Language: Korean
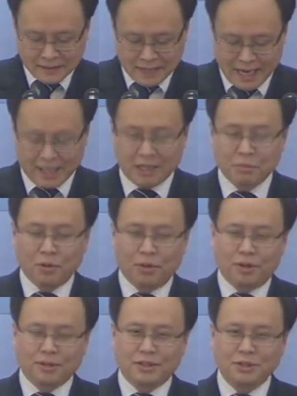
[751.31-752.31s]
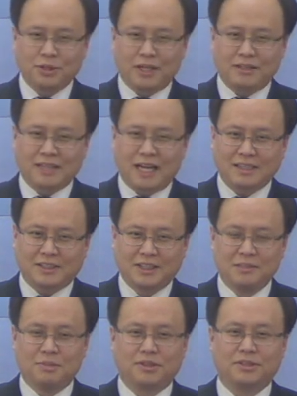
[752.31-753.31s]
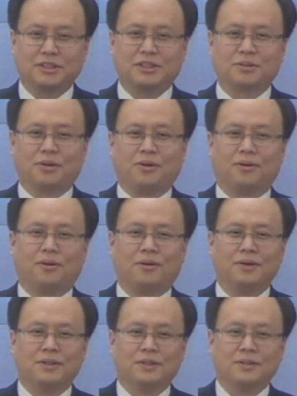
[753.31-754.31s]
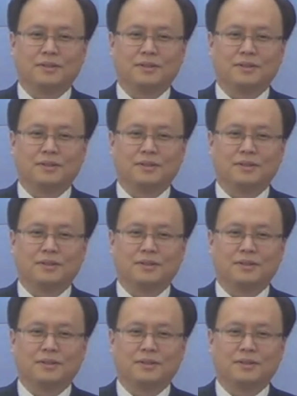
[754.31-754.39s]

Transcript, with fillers: 나의 모든 죄를 다 짊어지시고